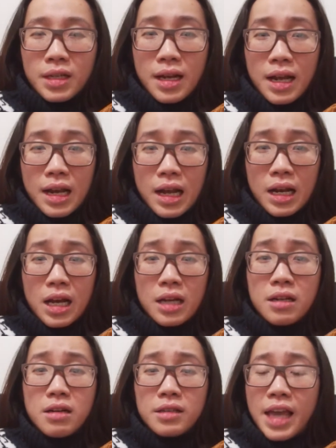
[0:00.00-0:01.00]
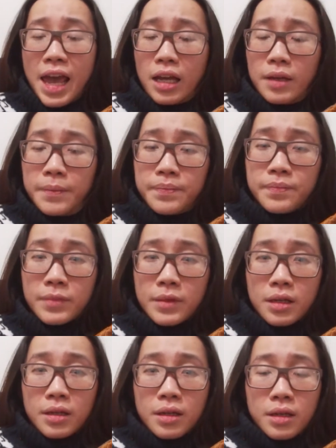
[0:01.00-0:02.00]
là là, là đơn giản
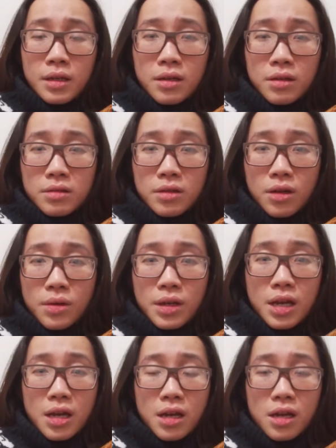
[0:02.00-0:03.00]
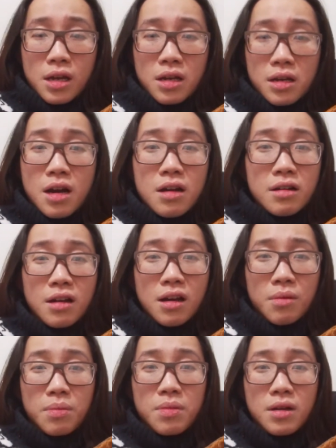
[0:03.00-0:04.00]
rồi à, lớn rồi
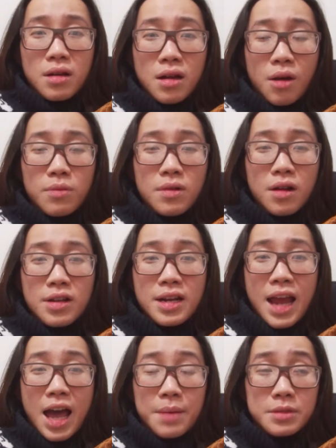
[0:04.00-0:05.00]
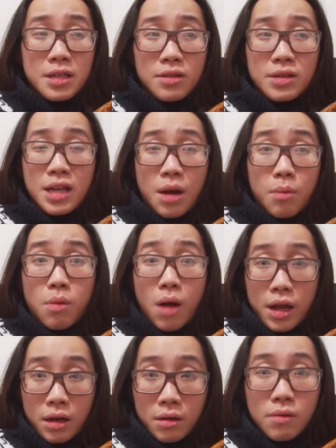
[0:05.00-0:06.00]
không à, không lo đi làm sao đi học
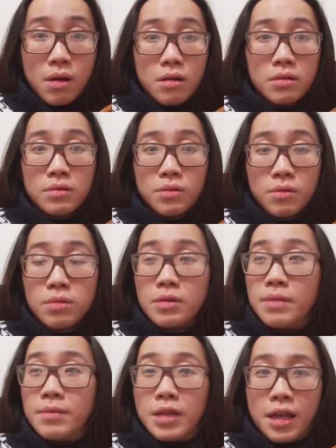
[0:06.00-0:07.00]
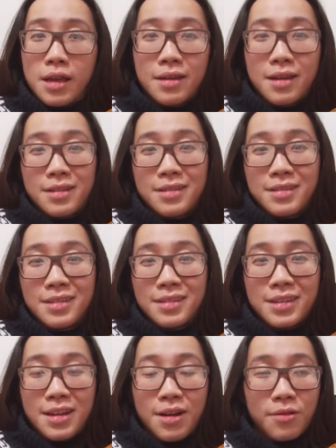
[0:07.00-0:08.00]
hoài đâu có tôi cũng kiếm tiền vậy
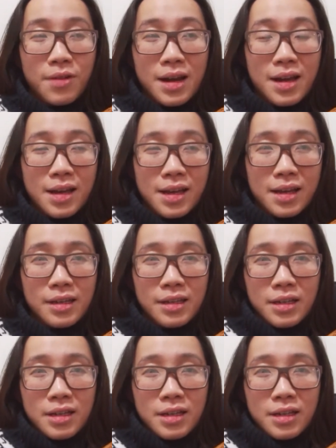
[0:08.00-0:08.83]
chứ đâu phải là